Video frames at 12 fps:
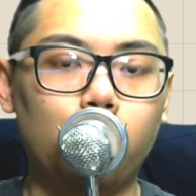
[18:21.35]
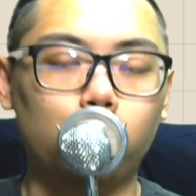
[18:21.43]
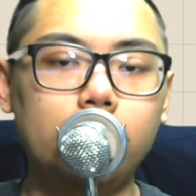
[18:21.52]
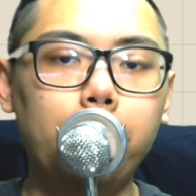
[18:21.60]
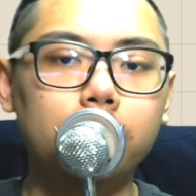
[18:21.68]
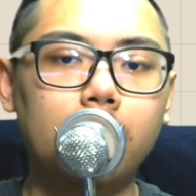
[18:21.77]

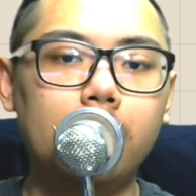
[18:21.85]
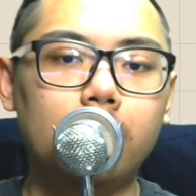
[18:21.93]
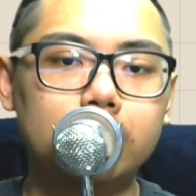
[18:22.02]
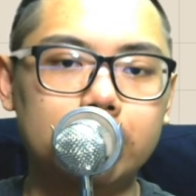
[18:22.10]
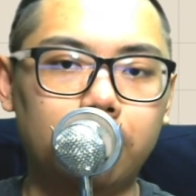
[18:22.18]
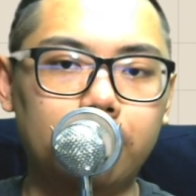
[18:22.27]
股价不跌的理
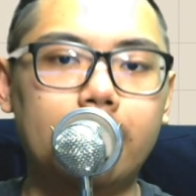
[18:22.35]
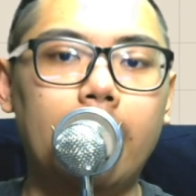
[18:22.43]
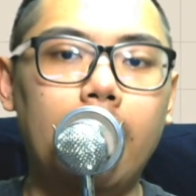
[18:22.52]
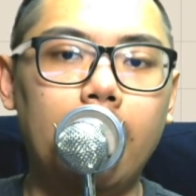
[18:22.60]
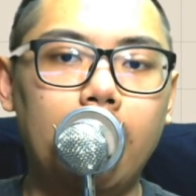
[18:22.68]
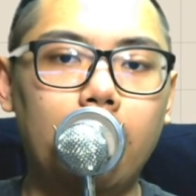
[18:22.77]
由只有一个
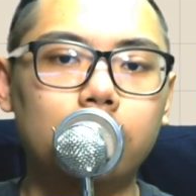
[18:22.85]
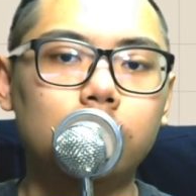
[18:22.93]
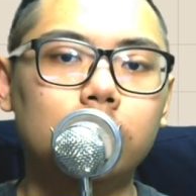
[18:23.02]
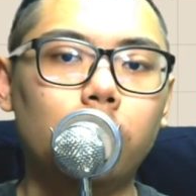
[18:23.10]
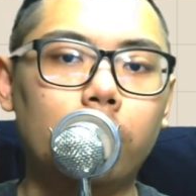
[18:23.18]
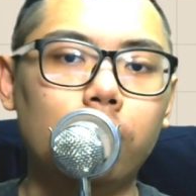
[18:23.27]
啊，
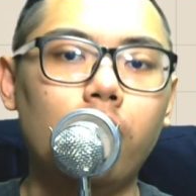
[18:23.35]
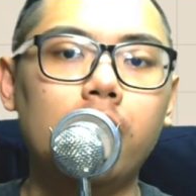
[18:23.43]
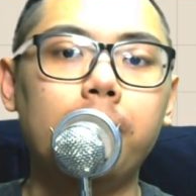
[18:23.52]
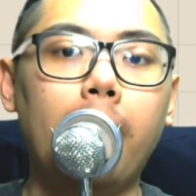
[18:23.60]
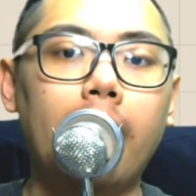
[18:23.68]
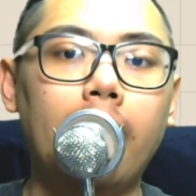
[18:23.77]
就是有人愿
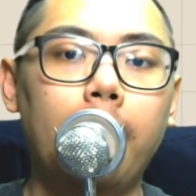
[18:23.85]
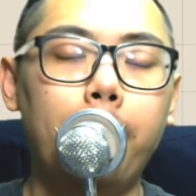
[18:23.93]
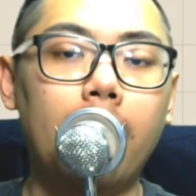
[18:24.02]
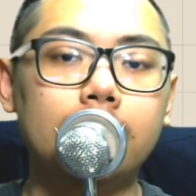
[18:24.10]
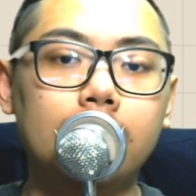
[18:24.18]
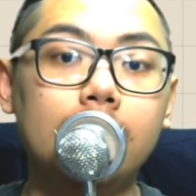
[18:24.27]
意买啊，
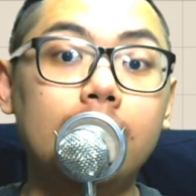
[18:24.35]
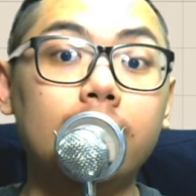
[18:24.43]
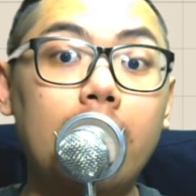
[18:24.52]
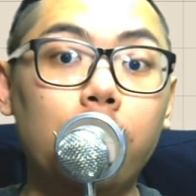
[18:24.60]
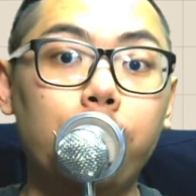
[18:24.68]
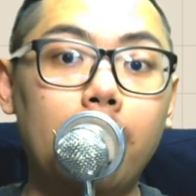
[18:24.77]
买的力道
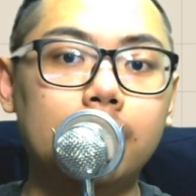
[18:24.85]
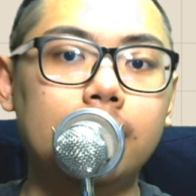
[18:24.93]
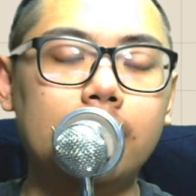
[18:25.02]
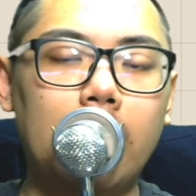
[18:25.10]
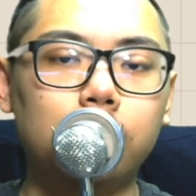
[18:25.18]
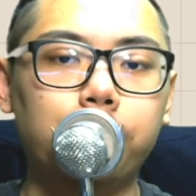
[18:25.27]
大于卖的
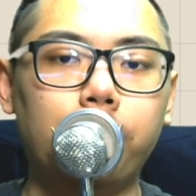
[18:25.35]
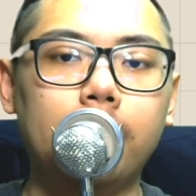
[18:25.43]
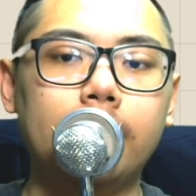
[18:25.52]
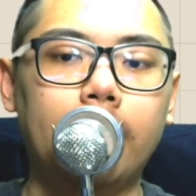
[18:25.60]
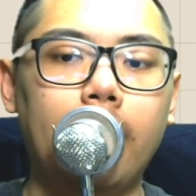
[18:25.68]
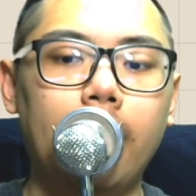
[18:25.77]
力道，它就不会
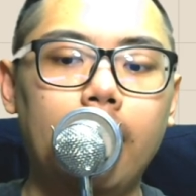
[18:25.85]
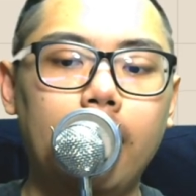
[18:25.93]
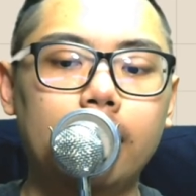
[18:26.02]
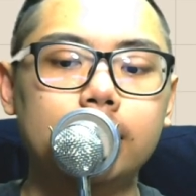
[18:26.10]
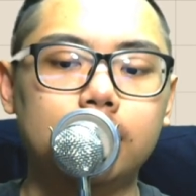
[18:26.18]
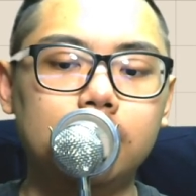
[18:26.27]
跌。
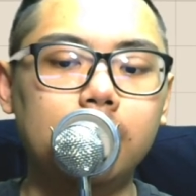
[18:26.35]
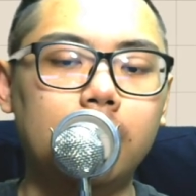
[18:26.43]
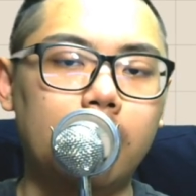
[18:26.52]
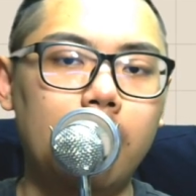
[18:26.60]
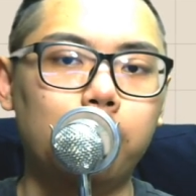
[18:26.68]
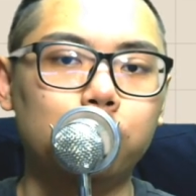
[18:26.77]
只是你
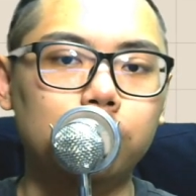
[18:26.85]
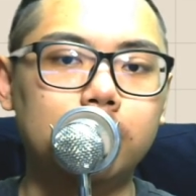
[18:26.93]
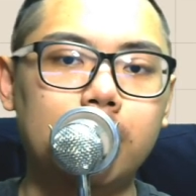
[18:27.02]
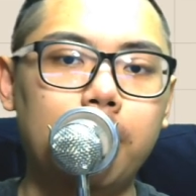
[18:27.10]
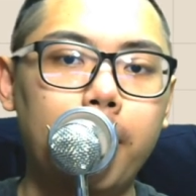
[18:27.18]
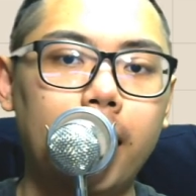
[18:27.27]
可能看不出是
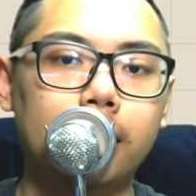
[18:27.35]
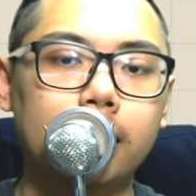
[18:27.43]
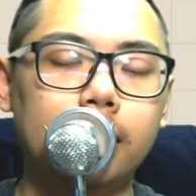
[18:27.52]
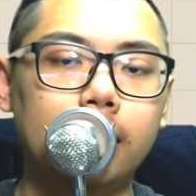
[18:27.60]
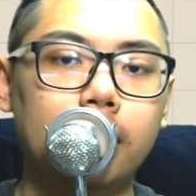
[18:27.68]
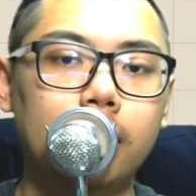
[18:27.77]
谁在卖而
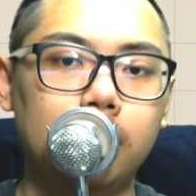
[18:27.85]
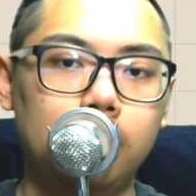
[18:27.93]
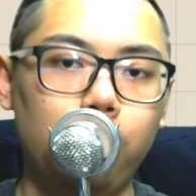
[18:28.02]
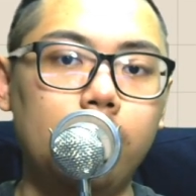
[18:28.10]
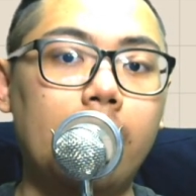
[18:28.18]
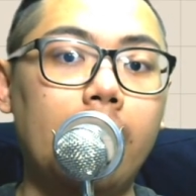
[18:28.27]
已。
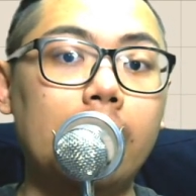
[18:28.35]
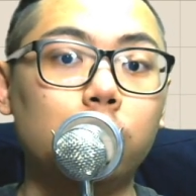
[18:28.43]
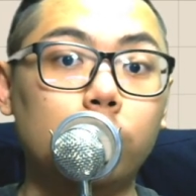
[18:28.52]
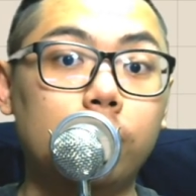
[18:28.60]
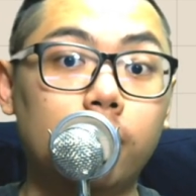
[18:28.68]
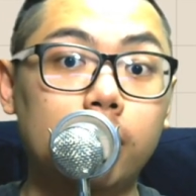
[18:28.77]
因为你要看
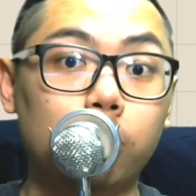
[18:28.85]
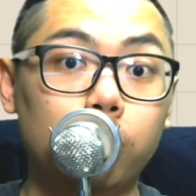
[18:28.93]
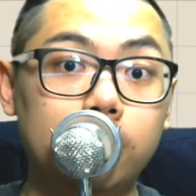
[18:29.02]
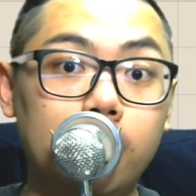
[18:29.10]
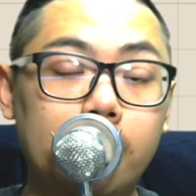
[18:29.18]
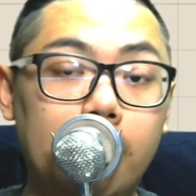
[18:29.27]
主力分点
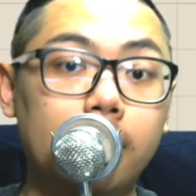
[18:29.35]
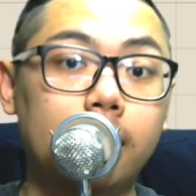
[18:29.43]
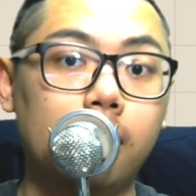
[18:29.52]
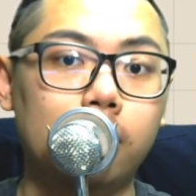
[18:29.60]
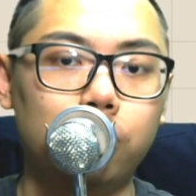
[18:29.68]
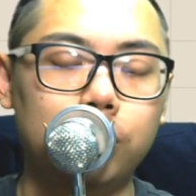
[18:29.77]
券商，你要一
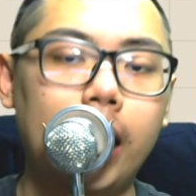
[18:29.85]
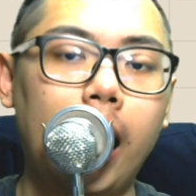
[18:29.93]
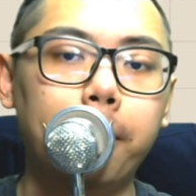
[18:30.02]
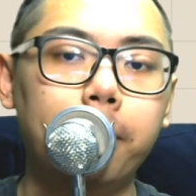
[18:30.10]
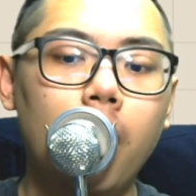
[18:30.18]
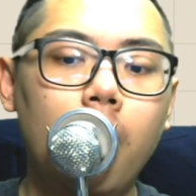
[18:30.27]
个一个去查。